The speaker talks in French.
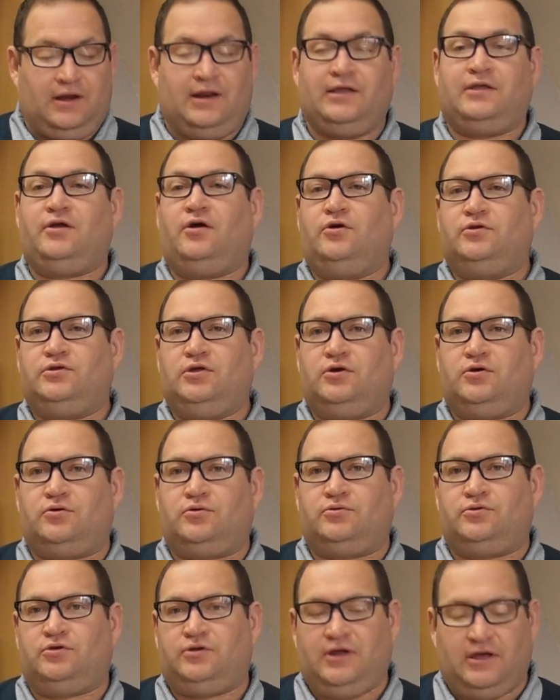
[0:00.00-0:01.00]
les 30
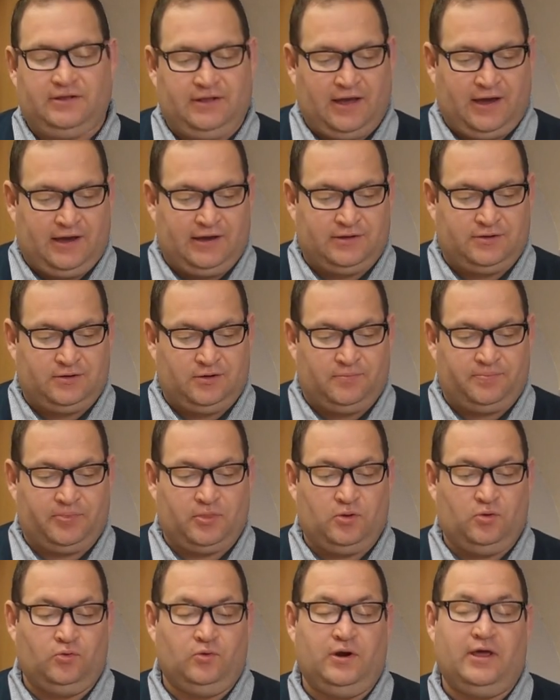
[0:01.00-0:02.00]
ans de Nazareth
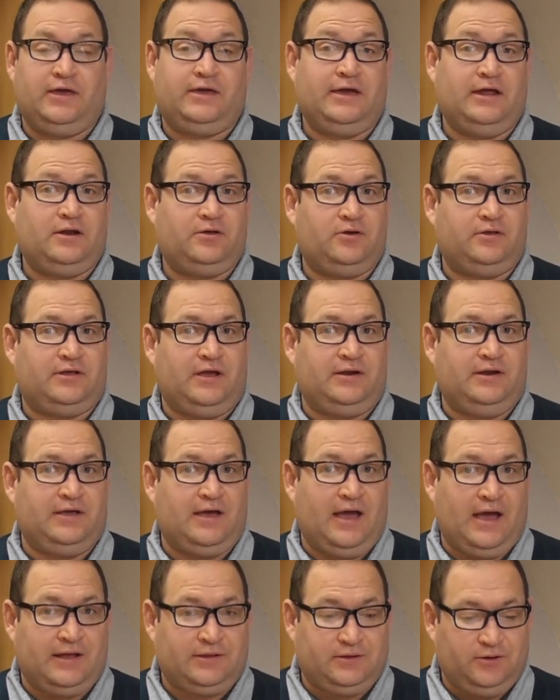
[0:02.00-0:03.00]
ou les quelques
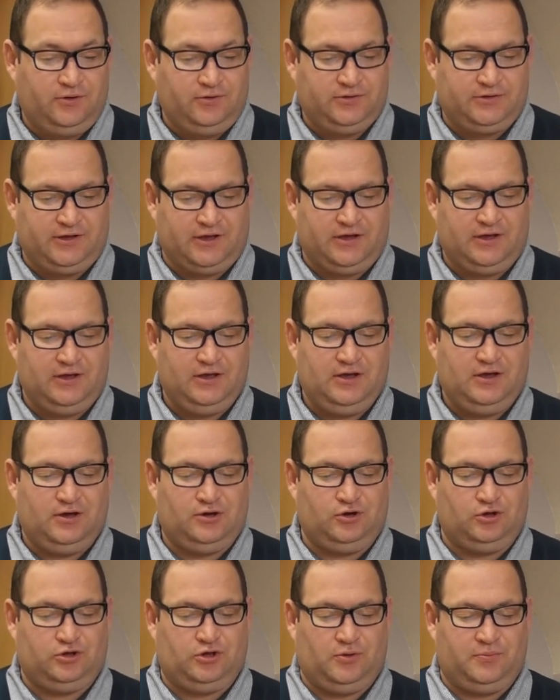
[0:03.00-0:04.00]
années intenses
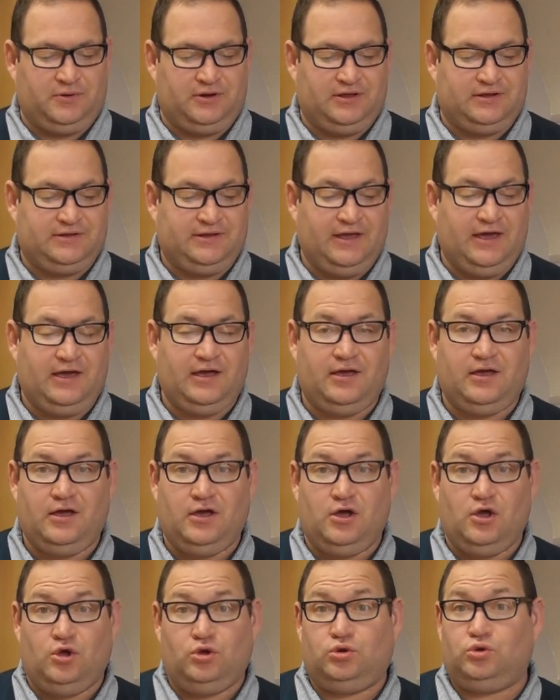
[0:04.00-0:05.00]
de son ministère,
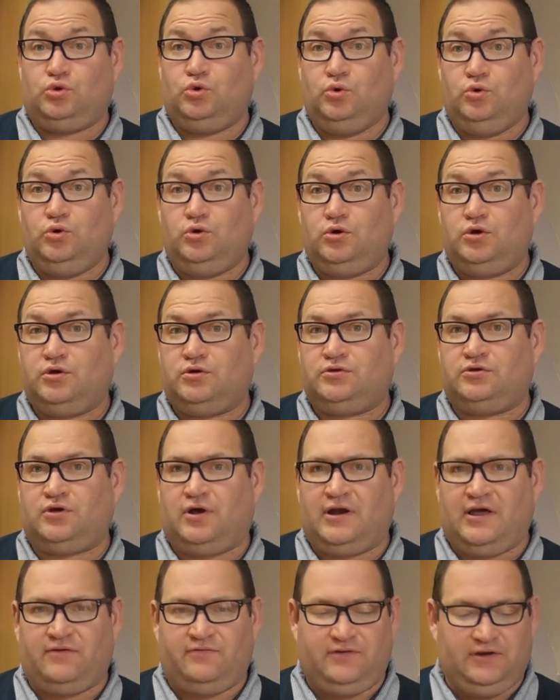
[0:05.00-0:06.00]
tout dans
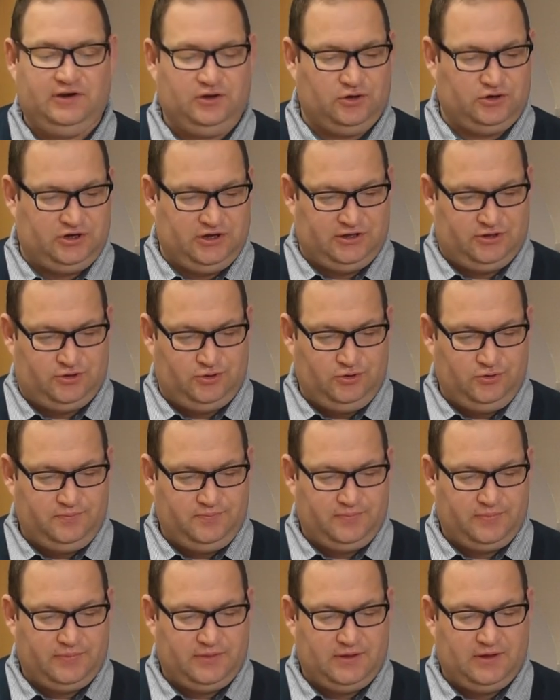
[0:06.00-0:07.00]
la vie de
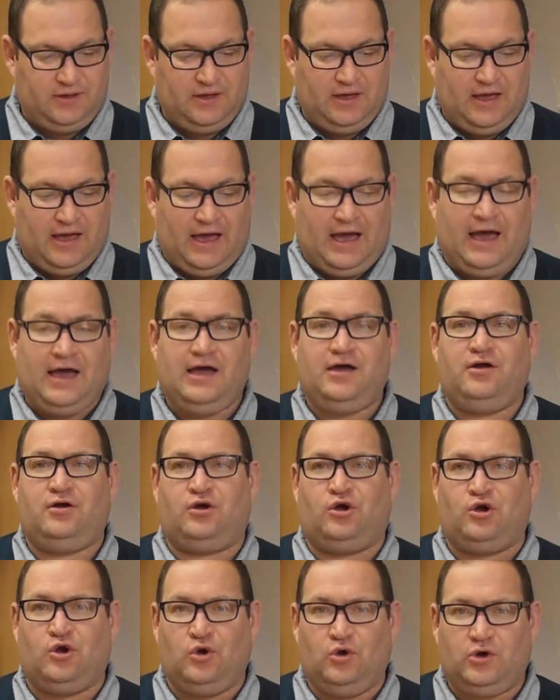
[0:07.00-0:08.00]
Jésus a
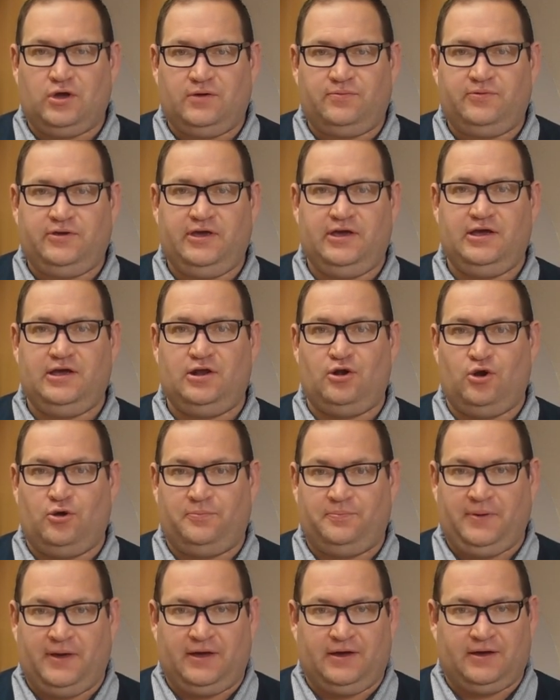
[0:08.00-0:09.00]
glorifié le
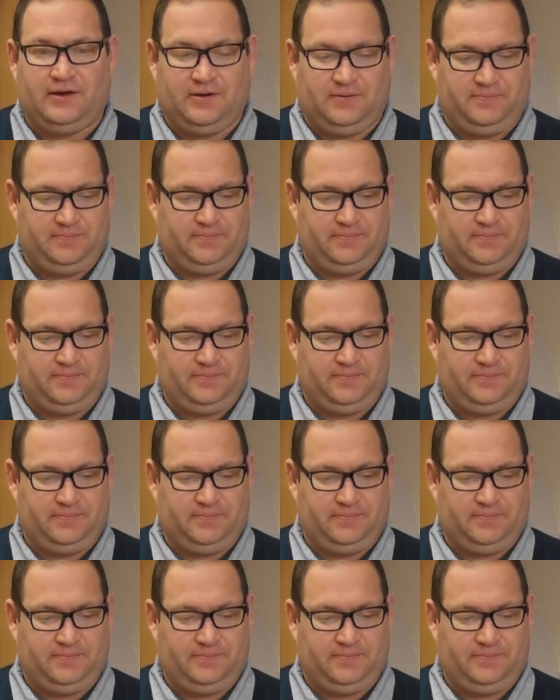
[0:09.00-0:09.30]
Père.